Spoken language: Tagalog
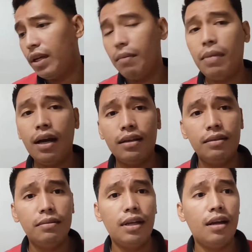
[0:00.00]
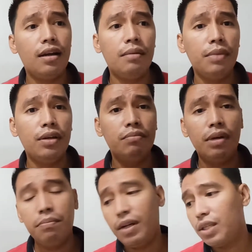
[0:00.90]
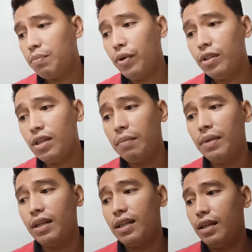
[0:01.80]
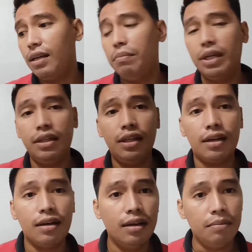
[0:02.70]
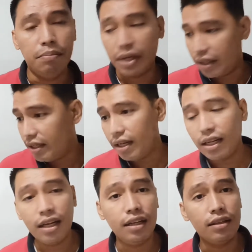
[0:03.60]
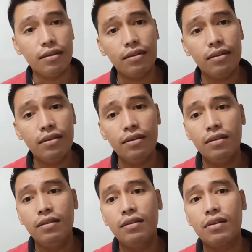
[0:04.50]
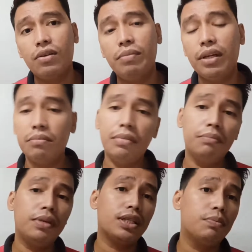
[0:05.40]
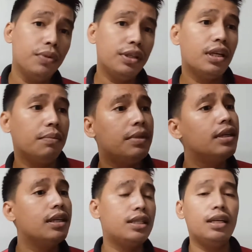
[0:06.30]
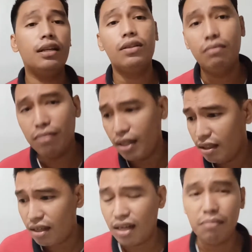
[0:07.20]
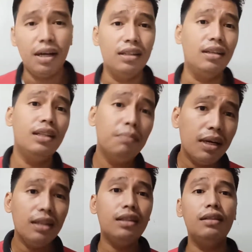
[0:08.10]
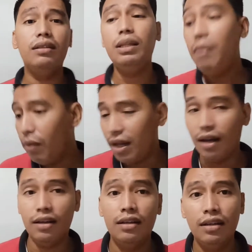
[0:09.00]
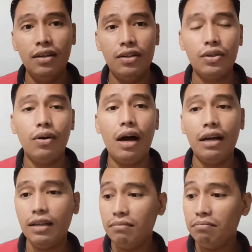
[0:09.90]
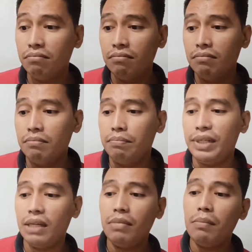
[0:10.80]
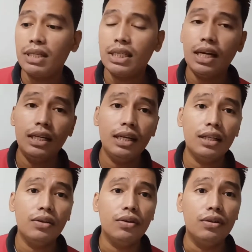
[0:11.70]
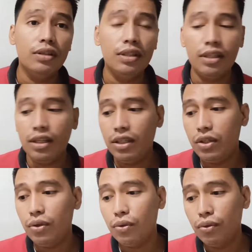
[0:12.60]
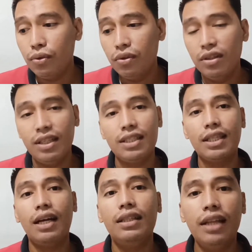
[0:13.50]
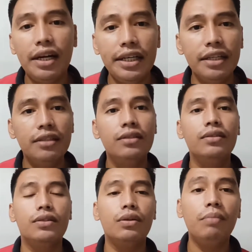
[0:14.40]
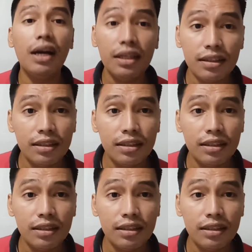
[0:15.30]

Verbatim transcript: Bakit? Uh, meron bang plus point kapag ka breeder breed dyan ni ganito, kung meron bang plus point kapag kasikat yung breeder na banded, di ba, di ba wala? So, ang pinagbabasihan nila doon is yung standard. So, bakit